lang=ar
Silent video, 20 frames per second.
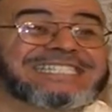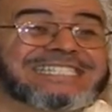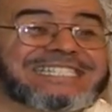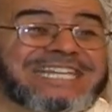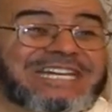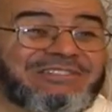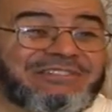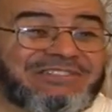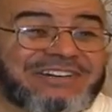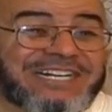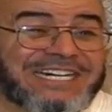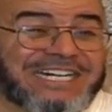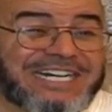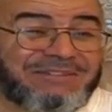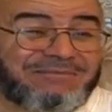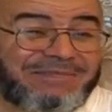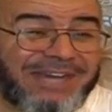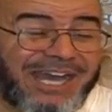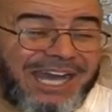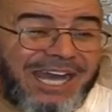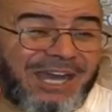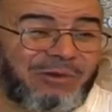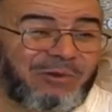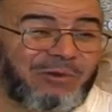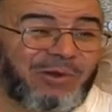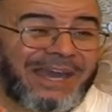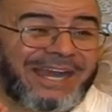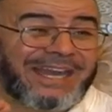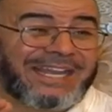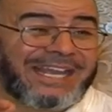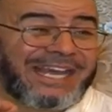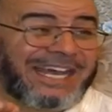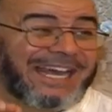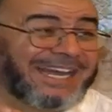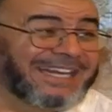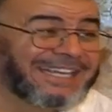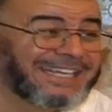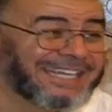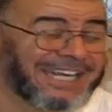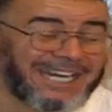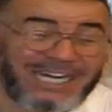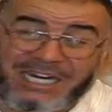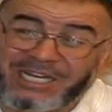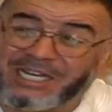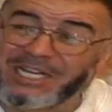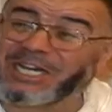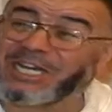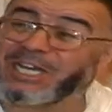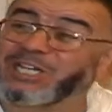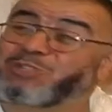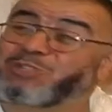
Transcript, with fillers: اتفق معه على أن يقرأ